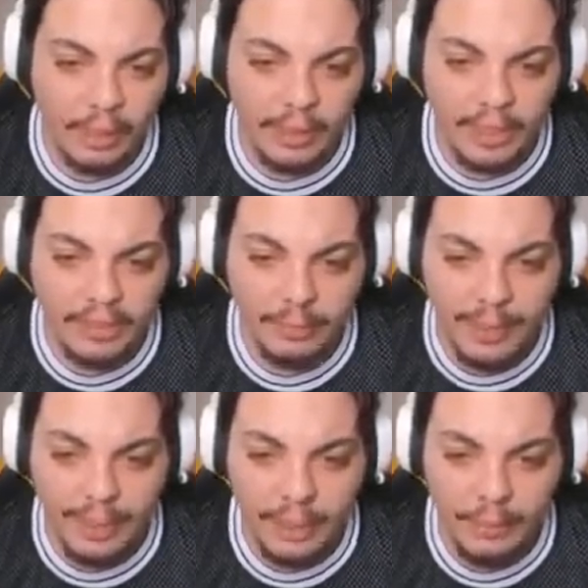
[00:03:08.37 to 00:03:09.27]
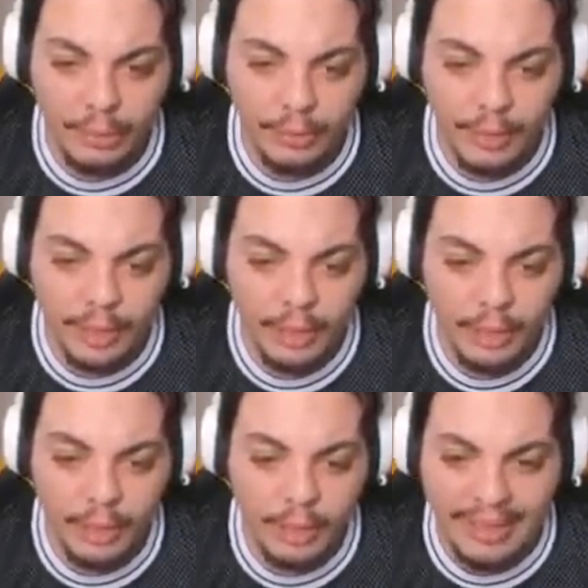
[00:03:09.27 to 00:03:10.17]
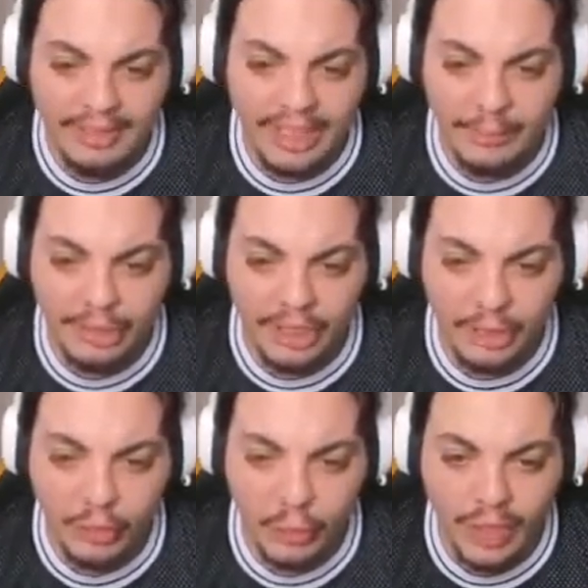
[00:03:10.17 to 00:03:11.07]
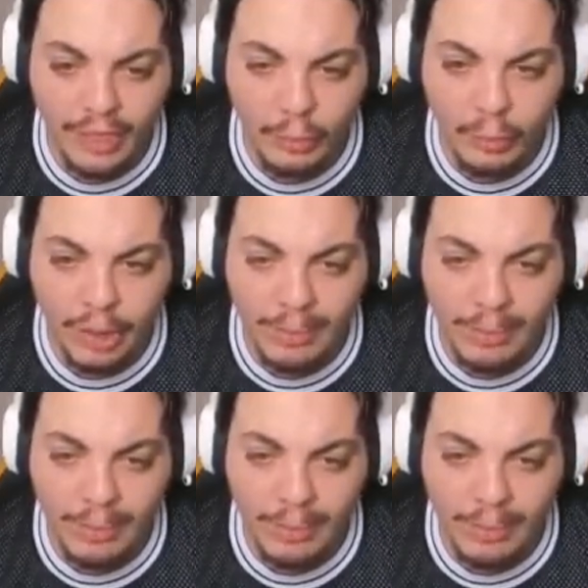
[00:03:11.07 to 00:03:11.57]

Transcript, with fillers: Vallahi hiç beklemiyordum ha. Hemen seri bir şekilde şunların